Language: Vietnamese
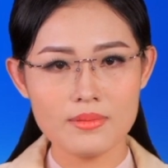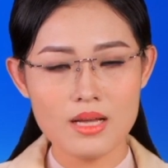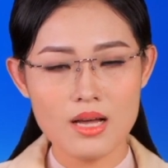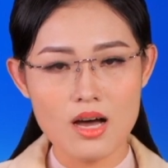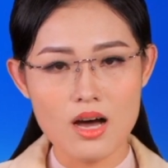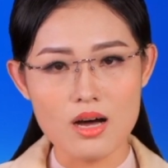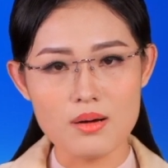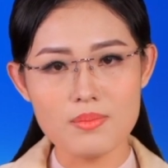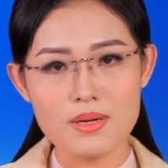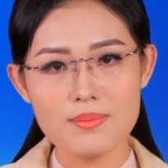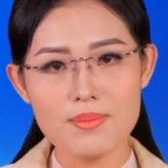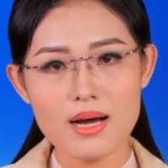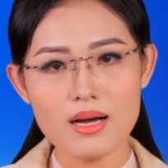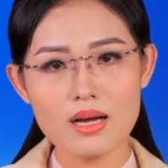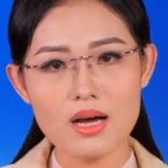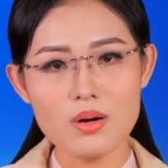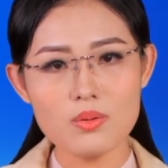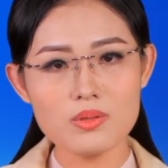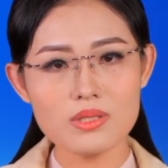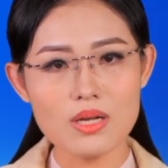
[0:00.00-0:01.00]
Họ bị bắt
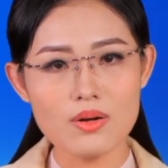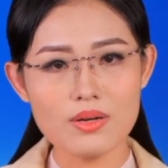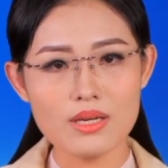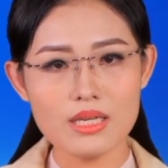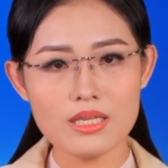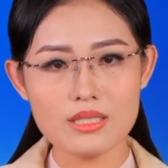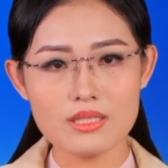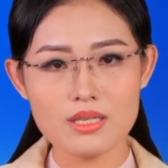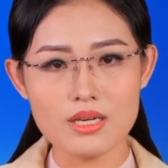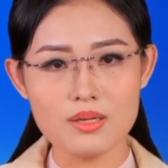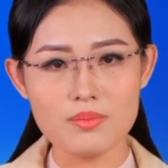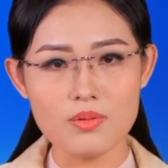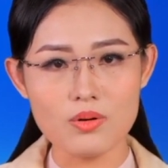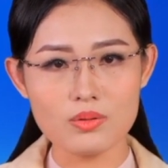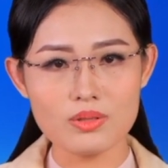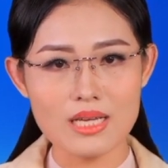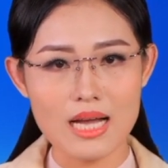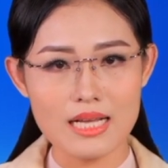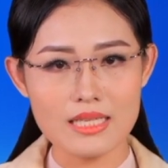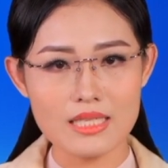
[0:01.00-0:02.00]
cóc sau khi rời một
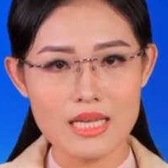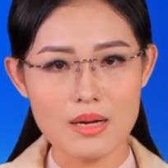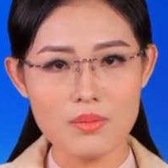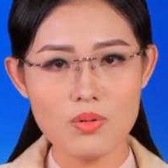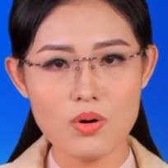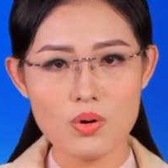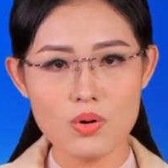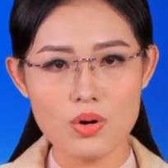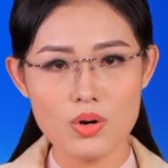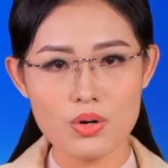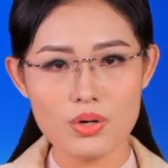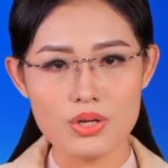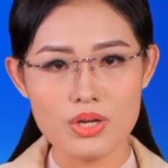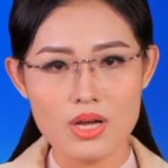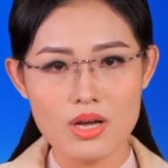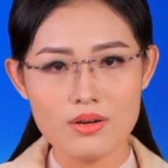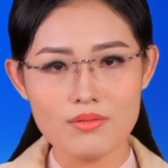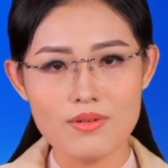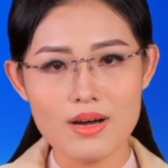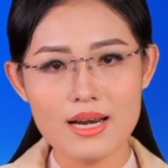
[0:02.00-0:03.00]
trại trẻ mồ côi
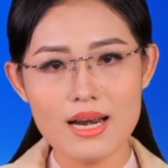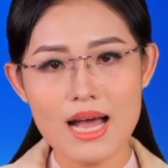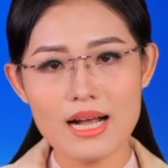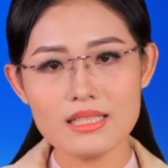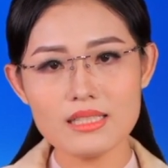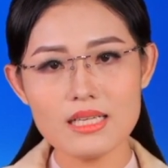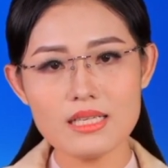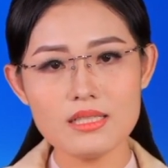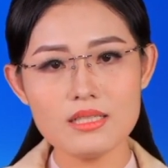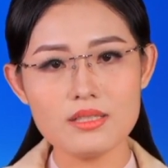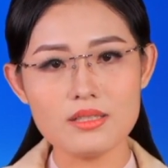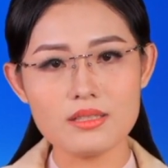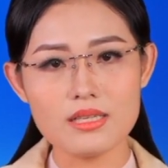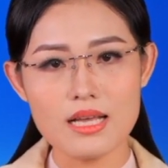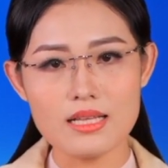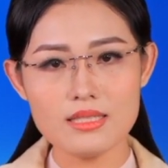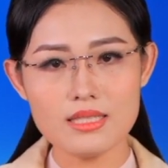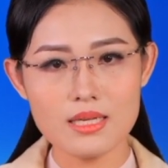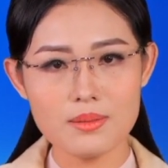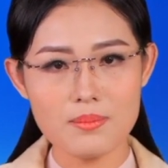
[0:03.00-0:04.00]
và đang trên đường
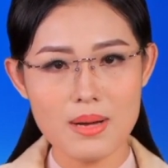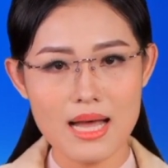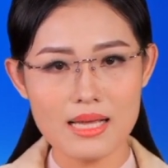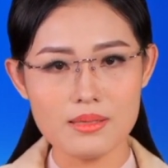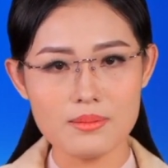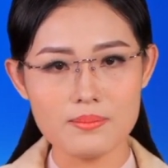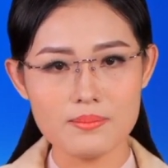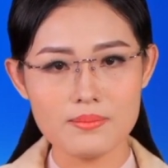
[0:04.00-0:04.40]
đến sân bay.